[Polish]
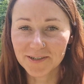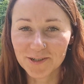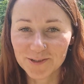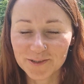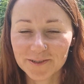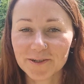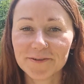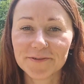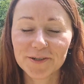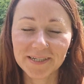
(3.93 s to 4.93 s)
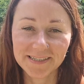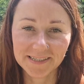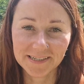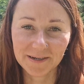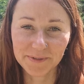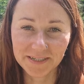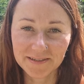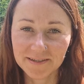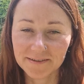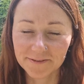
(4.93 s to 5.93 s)
i gorąco w kolejnej
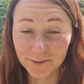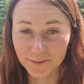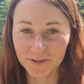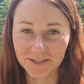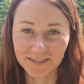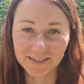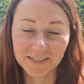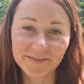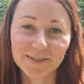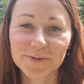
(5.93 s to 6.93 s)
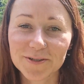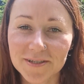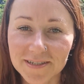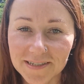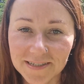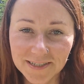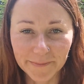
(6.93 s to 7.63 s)
kamerce kosmicznej świadomości.